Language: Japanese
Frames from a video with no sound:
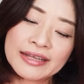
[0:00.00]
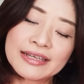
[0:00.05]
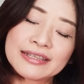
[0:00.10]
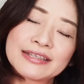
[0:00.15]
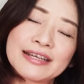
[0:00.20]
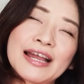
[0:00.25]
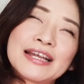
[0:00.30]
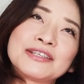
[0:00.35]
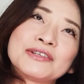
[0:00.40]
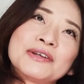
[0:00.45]

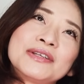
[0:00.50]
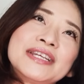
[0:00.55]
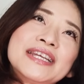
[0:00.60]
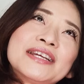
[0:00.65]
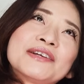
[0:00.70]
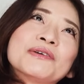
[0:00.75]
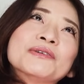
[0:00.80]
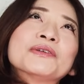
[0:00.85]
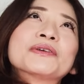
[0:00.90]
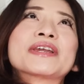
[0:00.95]
最初
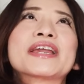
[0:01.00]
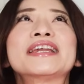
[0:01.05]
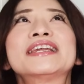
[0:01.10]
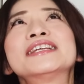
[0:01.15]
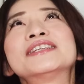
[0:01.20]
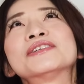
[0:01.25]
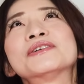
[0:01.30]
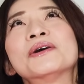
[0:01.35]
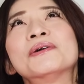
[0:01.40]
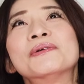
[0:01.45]
にこの
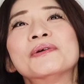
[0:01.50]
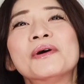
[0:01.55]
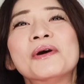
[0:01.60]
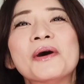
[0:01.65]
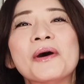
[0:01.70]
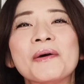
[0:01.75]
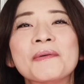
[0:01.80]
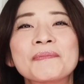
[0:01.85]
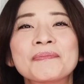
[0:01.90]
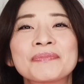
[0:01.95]
劇場
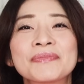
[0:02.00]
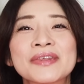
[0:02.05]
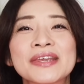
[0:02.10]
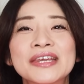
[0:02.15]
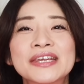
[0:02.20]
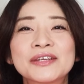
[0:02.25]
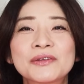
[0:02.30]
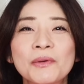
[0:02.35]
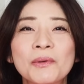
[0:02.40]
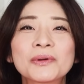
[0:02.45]
を、
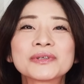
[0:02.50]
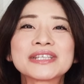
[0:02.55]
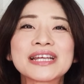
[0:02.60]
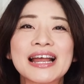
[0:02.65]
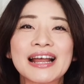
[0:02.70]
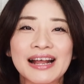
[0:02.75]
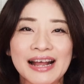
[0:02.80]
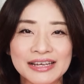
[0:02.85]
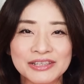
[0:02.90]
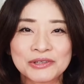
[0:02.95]
ひとこ
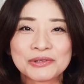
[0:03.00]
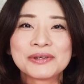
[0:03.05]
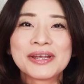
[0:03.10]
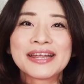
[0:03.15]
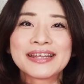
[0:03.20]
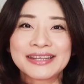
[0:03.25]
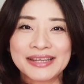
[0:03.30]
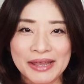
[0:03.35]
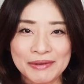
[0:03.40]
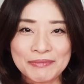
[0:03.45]
ちゃんが主
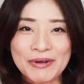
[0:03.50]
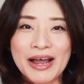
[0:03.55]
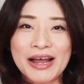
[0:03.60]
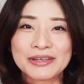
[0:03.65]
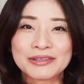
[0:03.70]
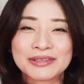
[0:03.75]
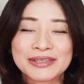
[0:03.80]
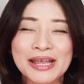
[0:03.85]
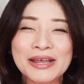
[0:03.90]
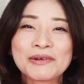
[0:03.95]
演で
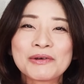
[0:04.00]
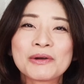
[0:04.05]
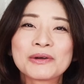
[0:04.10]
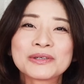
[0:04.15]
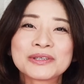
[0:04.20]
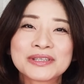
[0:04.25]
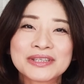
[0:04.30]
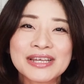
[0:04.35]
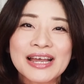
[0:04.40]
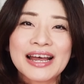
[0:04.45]
回る全
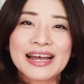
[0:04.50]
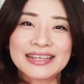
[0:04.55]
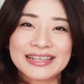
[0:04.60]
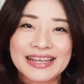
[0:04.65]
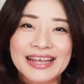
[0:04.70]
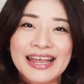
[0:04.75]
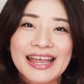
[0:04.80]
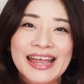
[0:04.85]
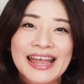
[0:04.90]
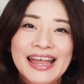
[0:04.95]
国ツアー
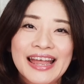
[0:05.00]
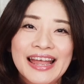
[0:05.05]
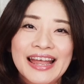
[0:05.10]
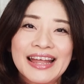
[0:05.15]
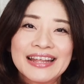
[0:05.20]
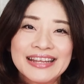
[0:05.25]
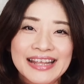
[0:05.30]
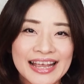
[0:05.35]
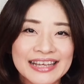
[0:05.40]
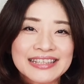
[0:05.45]
で、
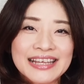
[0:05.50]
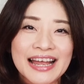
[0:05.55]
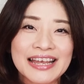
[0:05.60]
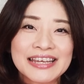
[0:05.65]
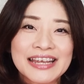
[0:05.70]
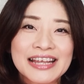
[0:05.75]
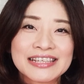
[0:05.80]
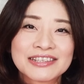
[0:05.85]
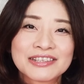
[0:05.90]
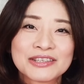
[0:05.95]
ね、
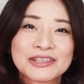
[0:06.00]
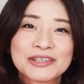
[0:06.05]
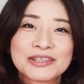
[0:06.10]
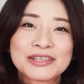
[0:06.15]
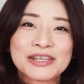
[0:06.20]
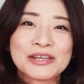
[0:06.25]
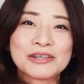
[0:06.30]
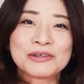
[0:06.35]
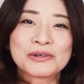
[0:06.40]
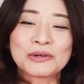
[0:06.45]
再演す
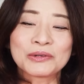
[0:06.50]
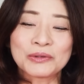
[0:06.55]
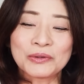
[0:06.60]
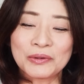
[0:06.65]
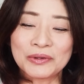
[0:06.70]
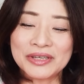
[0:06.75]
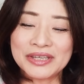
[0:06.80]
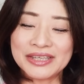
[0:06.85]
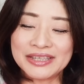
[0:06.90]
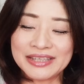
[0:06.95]
るっていうこと
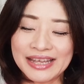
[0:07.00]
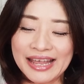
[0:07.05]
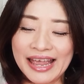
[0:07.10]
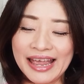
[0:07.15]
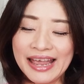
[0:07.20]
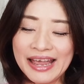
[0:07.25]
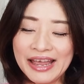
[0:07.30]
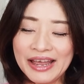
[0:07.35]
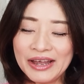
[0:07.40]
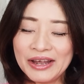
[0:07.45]
を聞い
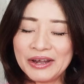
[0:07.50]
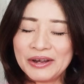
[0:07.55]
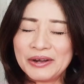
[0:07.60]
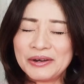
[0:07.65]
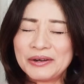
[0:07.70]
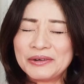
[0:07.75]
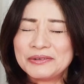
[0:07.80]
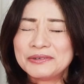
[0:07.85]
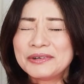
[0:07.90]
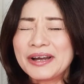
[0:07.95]
て、
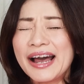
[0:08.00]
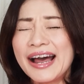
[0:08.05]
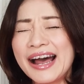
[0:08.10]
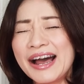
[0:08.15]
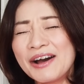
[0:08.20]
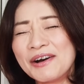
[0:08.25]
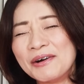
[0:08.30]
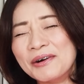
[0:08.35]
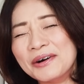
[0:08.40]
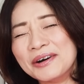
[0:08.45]
うわあ、
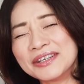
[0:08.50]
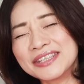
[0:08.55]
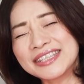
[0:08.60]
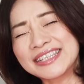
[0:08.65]
法